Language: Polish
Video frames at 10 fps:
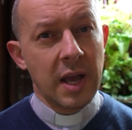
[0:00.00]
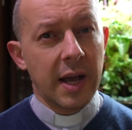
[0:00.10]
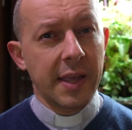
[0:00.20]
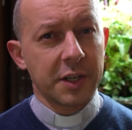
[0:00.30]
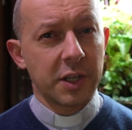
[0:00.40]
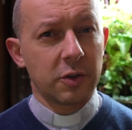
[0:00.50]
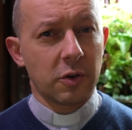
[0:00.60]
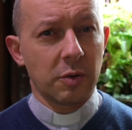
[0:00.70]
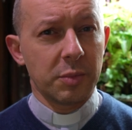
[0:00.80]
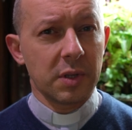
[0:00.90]
A jak się to
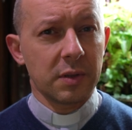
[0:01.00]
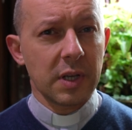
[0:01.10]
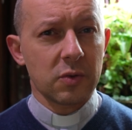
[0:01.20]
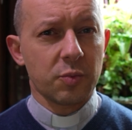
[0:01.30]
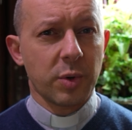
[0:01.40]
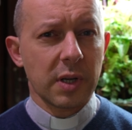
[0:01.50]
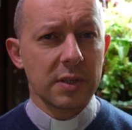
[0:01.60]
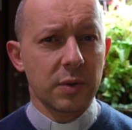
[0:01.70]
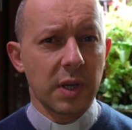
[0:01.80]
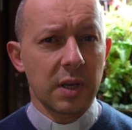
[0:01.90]
robi? Jezus
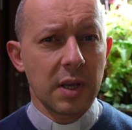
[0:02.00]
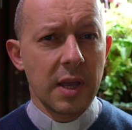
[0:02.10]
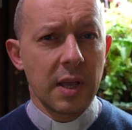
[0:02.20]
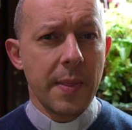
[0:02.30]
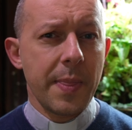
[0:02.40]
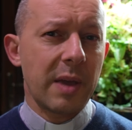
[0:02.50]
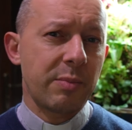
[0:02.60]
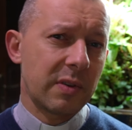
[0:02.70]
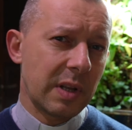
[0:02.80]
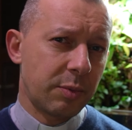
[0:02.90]
pokazuje.
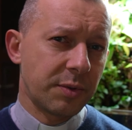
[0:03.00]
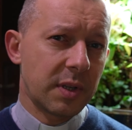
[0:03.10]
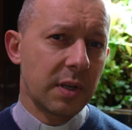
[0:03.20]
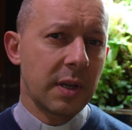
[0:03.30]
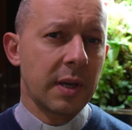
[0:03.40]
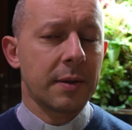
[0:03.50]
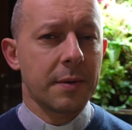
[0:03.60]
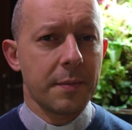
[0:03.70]
Najpierw na pustynię,